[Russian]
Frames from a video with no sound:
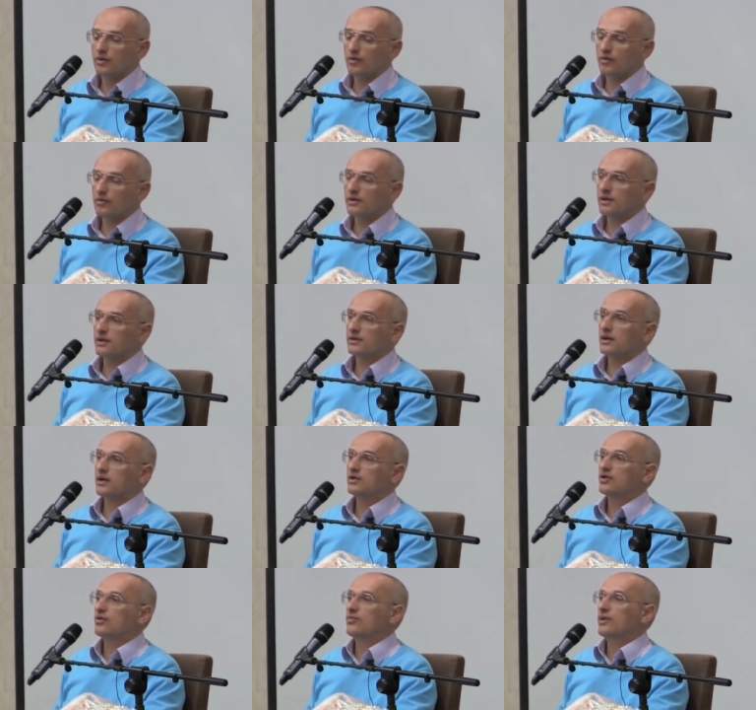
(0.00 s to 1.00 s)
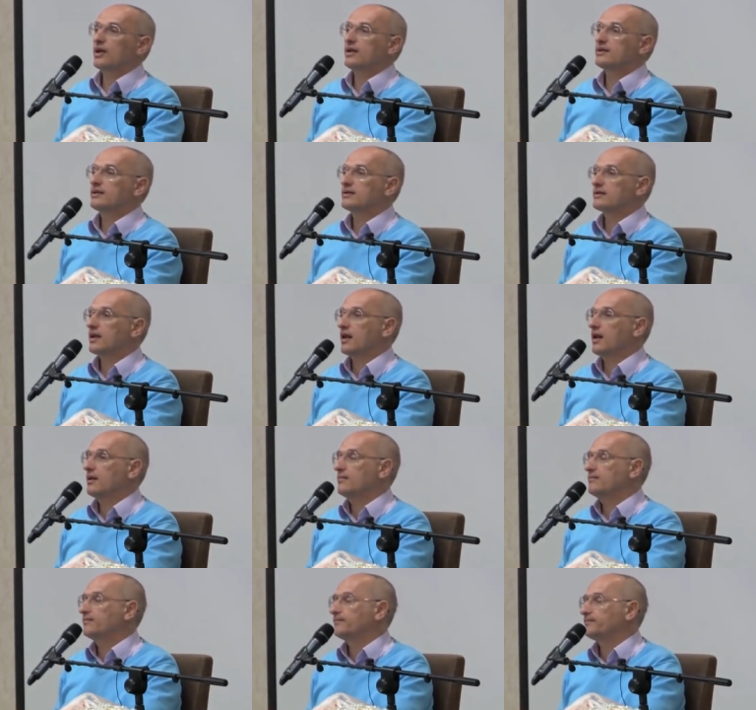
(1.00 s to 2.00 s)
он сказал, что моя
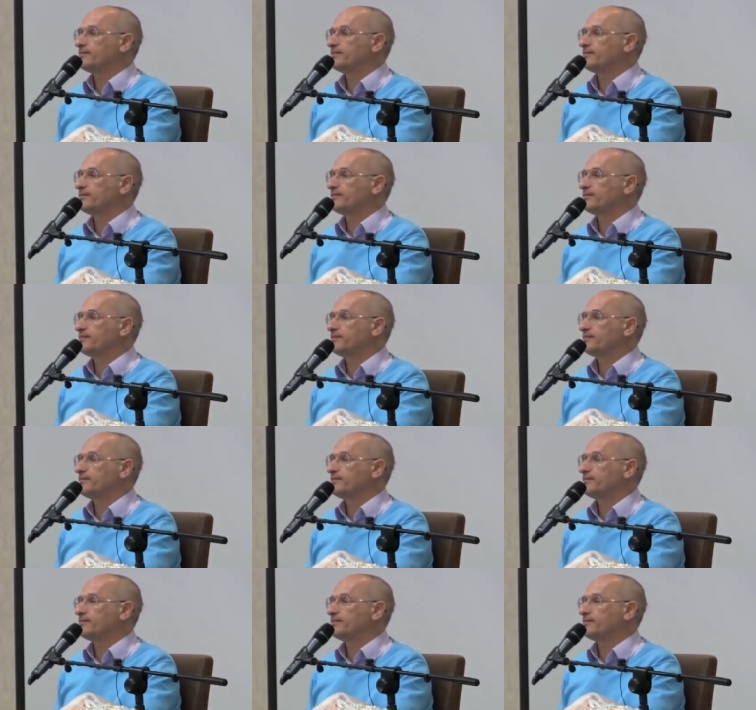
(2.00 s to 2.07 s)
сестра,